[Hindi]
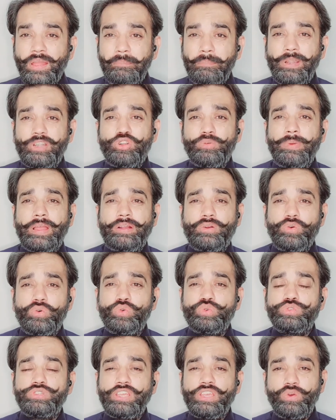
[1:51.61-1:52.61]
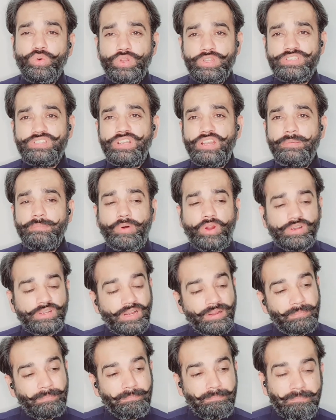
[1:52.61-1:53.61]
मैं टोबैको ऊद की ओरिजिनल
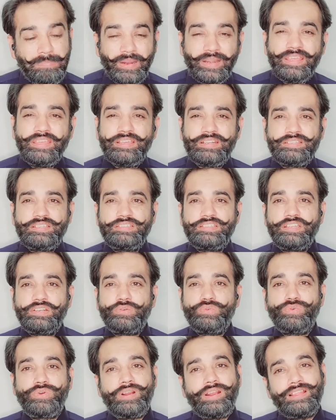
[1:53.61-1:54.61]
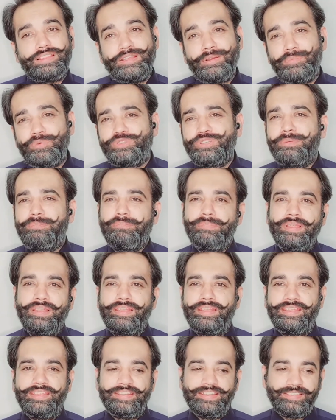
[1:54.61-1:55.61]
बॉटल बड़े अरसे से ढूंढ रहा था मुझे
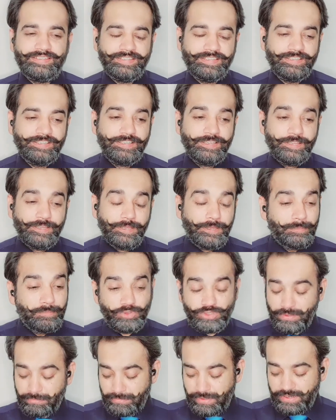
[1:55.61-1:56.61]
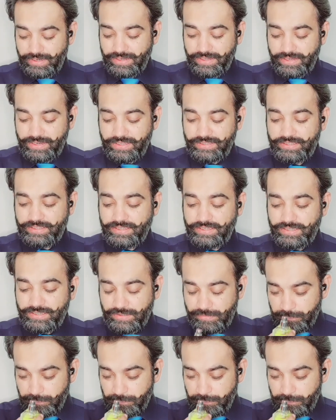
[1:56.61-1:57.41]
मिल नहीं रही थी मुझे मिल नहीं रही थी